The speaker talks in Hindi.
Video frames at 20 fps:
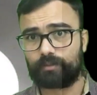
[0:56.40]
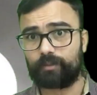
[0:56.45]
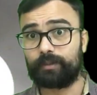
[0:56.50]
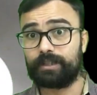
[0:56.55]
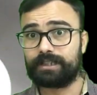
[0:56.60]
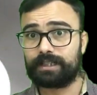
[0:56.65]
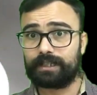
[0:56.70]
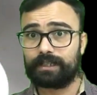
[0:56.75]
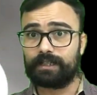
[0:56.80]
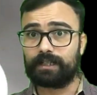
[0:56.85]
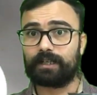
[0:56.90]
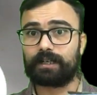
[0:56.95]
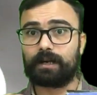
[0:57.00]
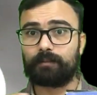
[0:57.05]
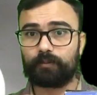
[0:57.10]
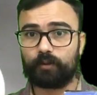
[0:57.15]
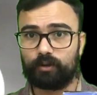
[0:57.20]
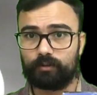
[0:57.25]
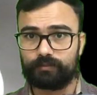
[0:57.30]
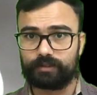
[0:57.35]
में मिल जाएगी अगर
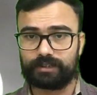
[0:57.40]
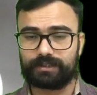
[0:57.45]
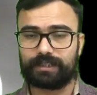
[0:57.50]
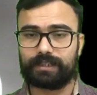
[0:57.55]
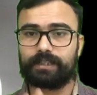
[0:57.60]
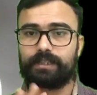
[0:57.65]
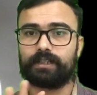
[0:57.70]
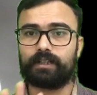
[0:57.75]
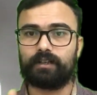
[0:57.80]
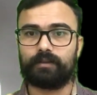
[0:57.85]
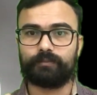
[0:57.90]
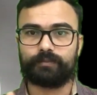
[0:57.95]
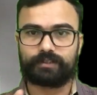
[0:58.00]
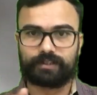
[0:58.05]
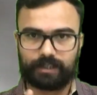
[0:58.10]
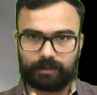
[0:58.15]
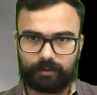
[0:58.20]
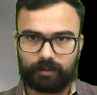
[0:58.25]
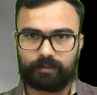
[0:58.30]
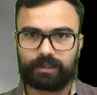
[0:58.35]
आपको हमसे चाहिए
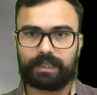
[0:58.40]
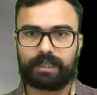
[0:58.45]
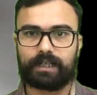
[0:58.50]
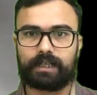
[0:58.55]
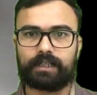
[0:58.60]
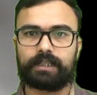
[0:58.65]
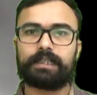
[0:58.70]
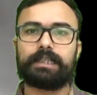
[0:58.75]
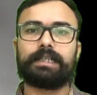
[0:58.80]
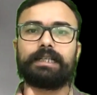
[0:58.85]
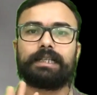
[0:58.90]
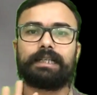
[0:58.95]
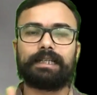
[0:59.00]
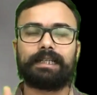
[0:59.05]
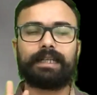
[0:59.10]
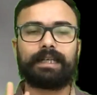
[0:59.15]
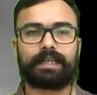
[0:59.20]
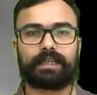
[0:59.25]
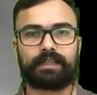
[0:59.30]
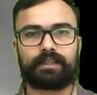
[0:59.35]
हमसे भी मिलेगा
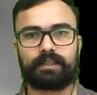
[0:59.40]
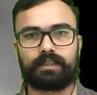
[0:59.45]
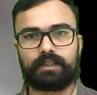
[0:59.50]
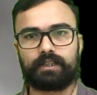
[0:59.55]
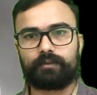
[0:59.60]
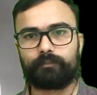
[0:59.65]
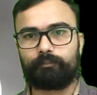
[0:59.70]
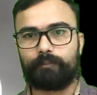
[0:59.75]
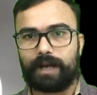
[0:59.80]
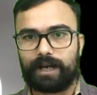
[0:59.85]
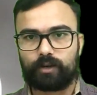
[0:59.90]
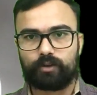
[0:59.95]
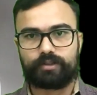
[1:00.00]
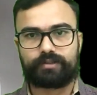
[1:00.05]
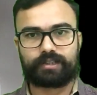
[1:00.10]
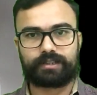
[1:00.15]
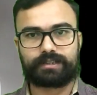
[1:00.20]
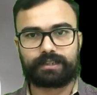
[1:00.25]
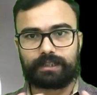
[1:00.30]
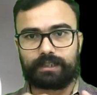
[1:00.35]
लेकिन गुड
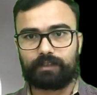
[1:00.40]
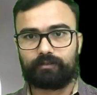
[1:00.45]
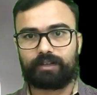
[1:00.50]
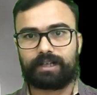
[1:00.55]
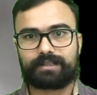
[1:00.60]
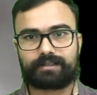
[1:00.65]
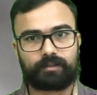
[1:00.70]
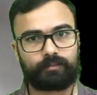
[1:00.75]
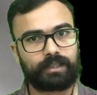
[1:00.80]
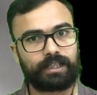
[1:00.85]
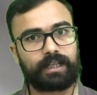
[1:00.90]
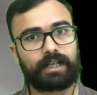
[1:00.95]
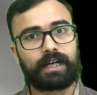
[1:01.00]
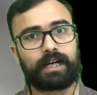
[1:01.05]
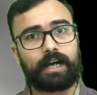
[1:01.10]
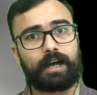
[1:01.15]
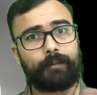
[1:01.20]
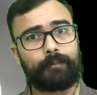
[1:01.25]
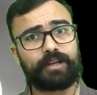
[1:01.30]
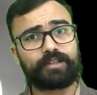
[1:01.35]
से चाहिए वहां से मिलेगा
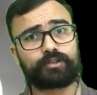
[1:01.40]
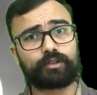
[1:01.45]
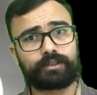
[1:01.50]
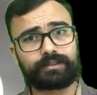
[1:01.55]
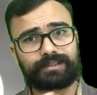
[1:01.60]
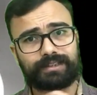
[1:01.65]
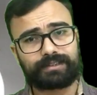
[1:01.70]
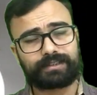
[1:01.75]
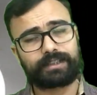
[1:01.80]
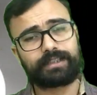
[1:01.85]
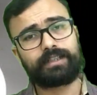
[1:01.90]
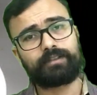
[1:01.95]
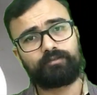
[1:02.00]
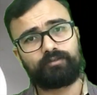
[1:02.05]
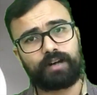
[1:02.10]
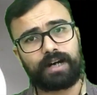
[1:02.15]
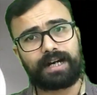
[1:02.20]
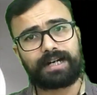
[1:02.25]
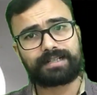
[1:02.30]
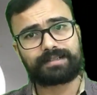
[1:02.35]
अमेजोन से चाहिए
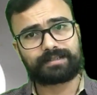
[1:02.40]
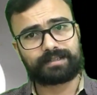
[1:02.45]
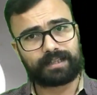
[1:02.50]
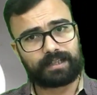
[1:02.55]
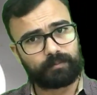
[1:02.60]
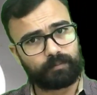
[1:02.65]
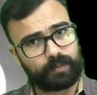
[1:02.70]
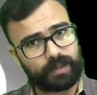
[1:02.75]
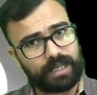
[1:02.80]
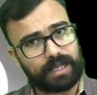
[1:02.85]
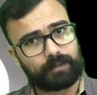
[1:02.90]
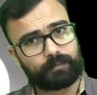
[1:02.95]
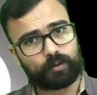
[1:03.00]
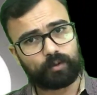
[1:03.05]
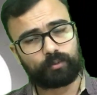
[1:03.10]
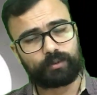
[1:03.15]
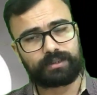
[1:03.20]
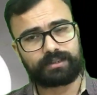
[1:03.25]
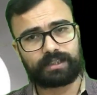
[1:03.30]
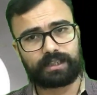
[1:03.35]
वहां से भी
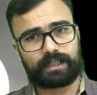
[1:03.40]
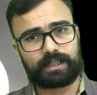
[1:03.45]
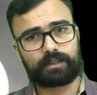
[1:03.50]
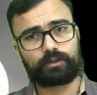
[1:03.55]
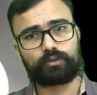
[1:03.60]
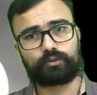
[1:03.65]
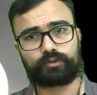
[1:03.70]
आपको मिल जाएगा तो